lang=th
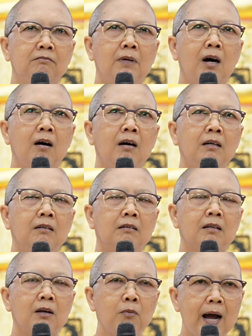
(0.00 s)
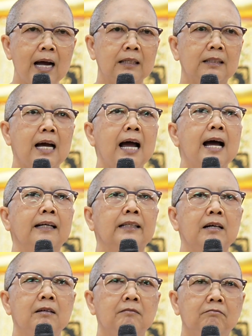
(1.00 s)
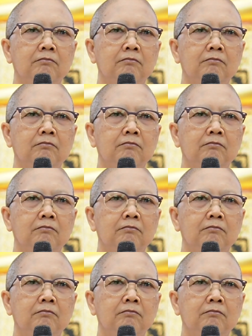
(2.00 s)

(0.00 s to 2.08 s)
เพราะระหว่างทางเนี่ย